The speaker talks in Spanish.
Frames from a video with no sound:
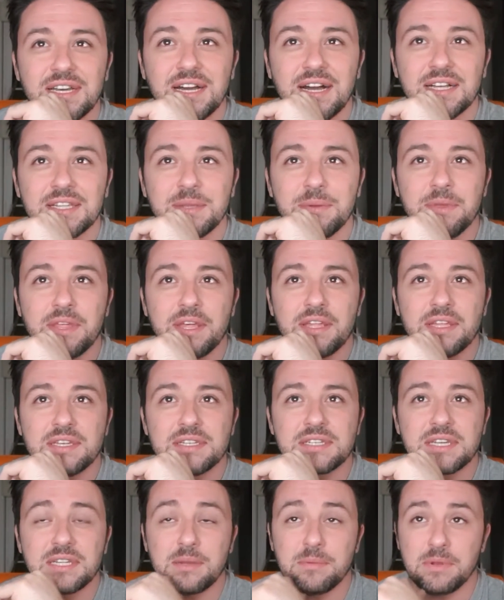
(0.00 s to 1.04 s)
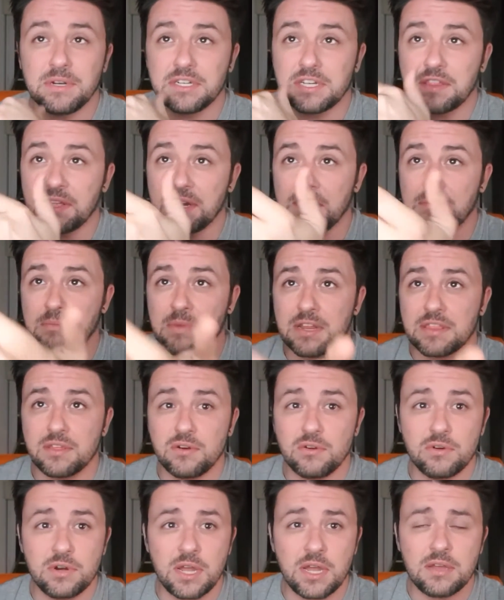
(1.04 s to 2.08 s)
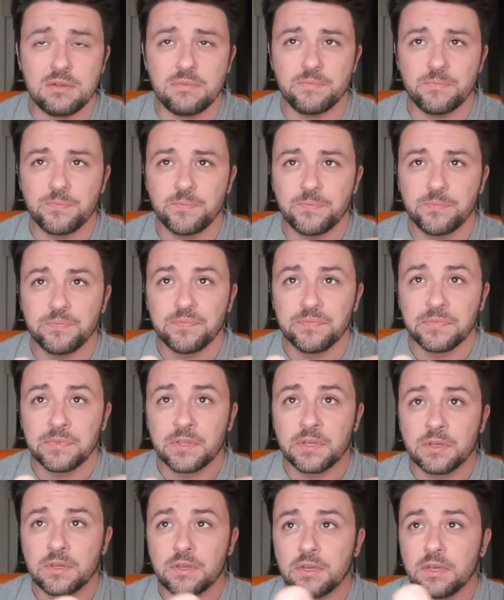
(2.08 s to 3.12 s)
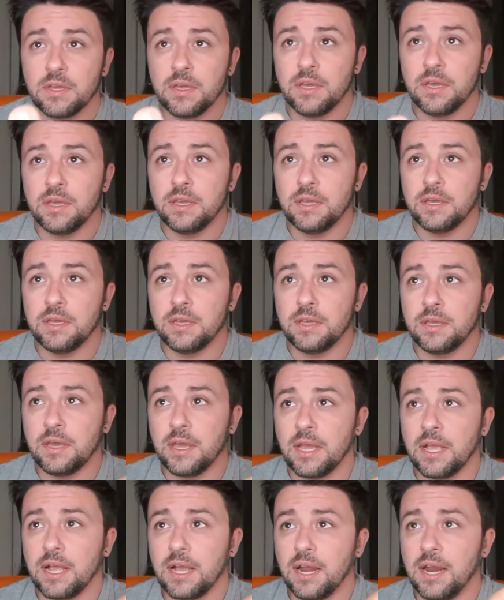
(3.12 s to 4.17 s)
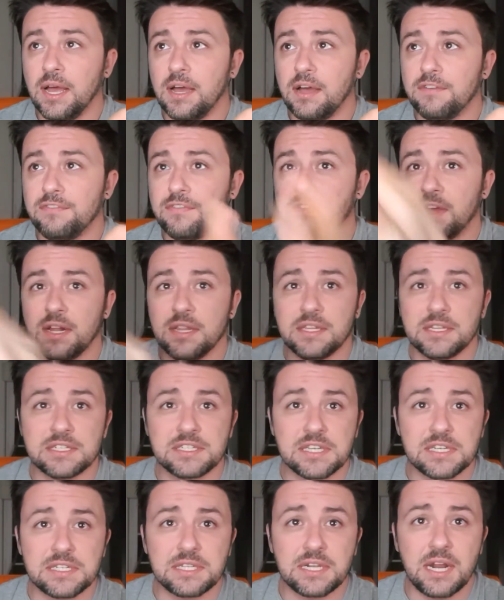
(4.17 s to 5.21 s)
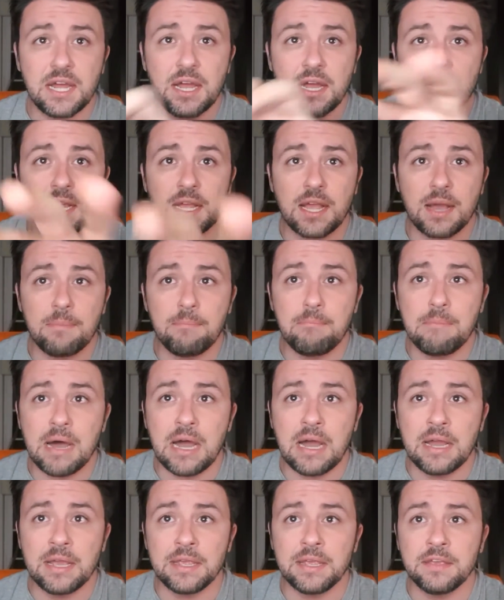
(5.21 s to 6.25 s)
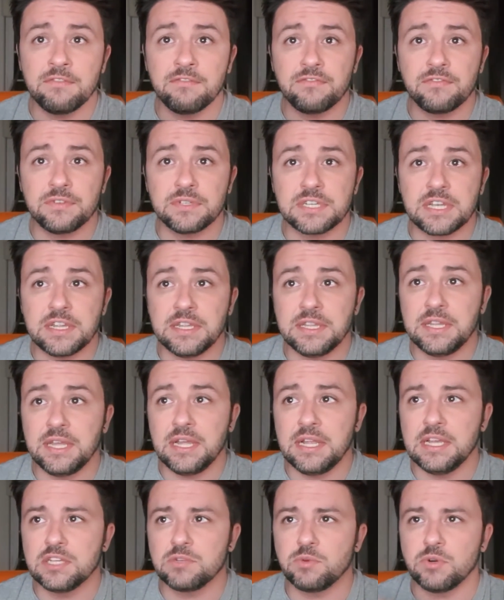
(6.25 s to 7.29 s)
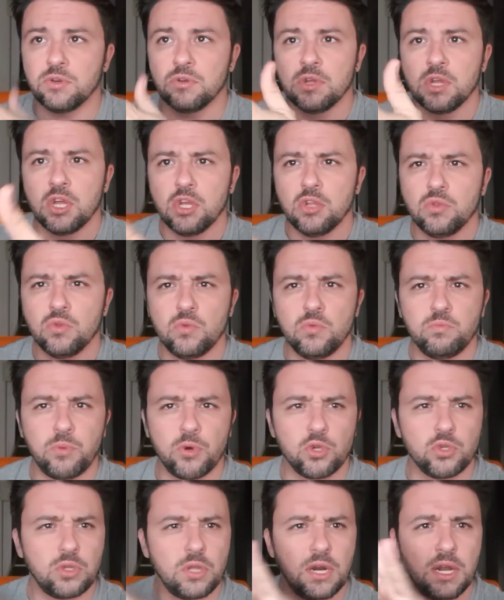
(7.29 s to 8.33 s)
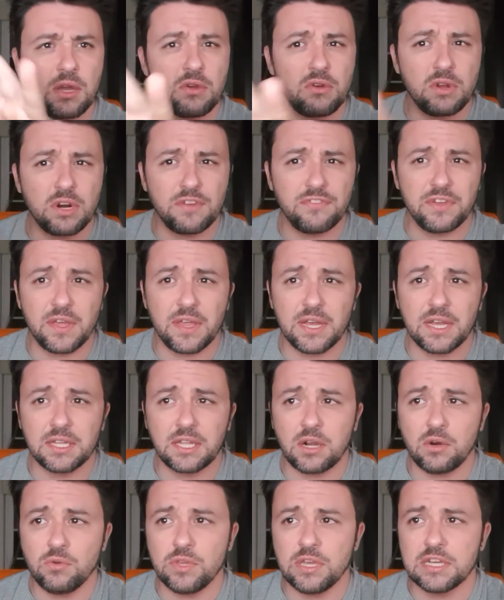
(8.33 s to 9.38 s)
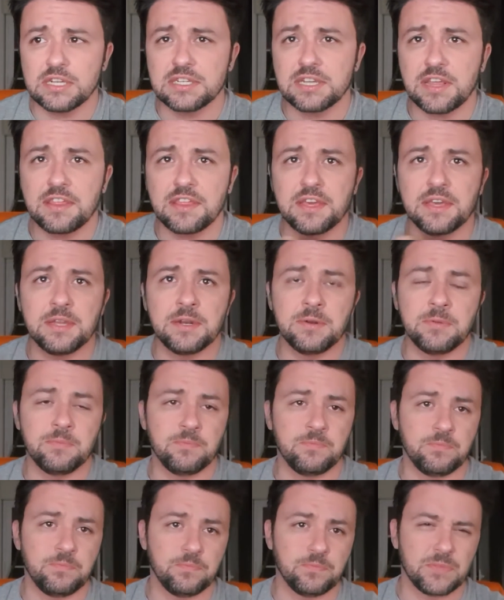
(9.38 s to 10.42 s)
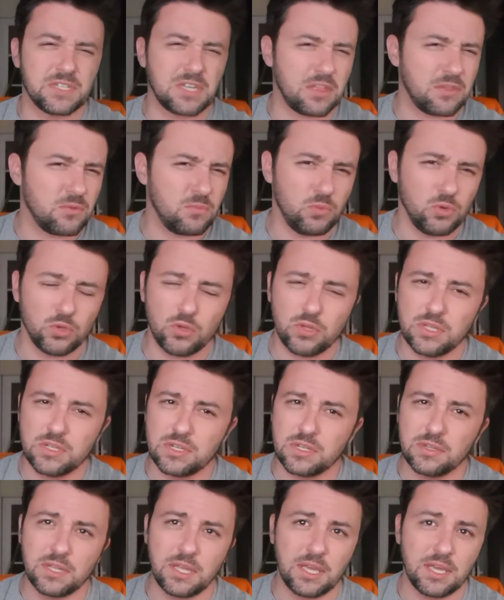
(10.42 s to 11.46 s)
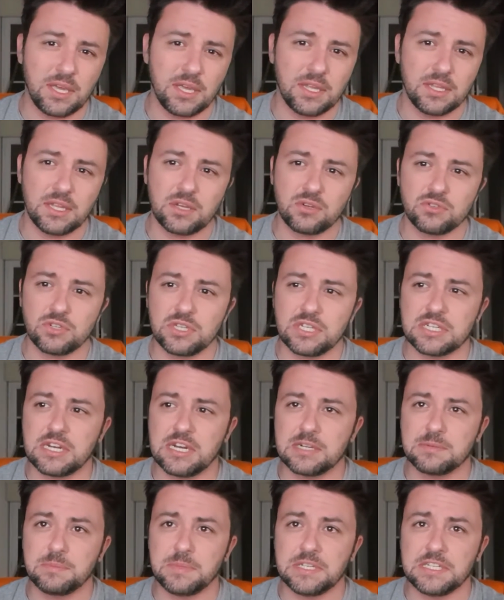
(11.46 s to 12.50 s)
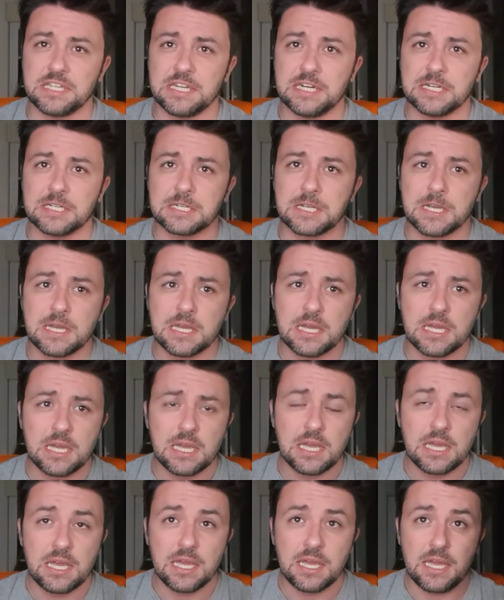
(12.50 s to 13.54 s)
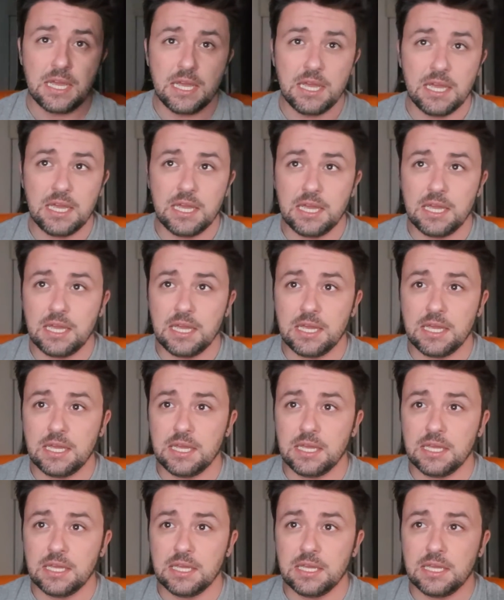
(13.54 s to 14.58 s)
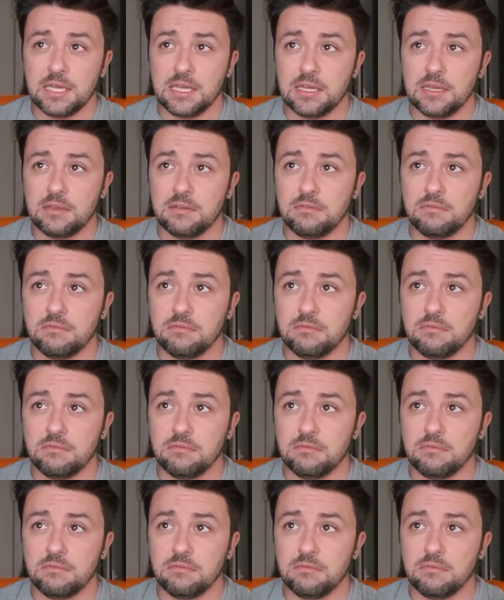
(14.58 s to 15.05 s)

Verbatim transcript: Actividades que también se hacen en Barcelona, eh, en Calaf, Caldes de Estran, Capmany, Centelles, bueno, por toda la geografía de Cataluña se hacen, se hace un montón de, cositas en las piscinas. Eh,